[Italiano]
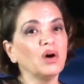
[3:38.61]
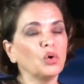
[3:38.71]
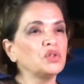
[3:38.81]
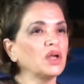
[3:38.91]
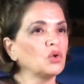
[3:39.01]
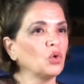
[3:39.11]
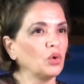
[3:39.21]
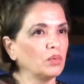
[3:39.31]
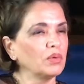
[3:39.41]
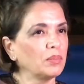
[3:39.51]
ogni
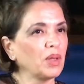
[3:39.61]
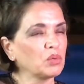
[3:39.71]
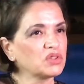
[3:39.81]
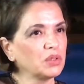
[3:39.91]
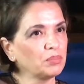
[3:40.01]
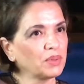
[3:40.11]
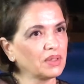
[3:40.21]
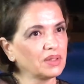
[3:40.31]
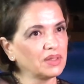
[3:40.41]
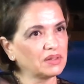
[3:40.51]
anno eh, abbiamo
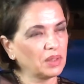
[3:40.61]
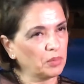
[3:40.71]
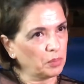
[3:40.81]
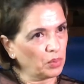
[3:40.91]
sempre dei temi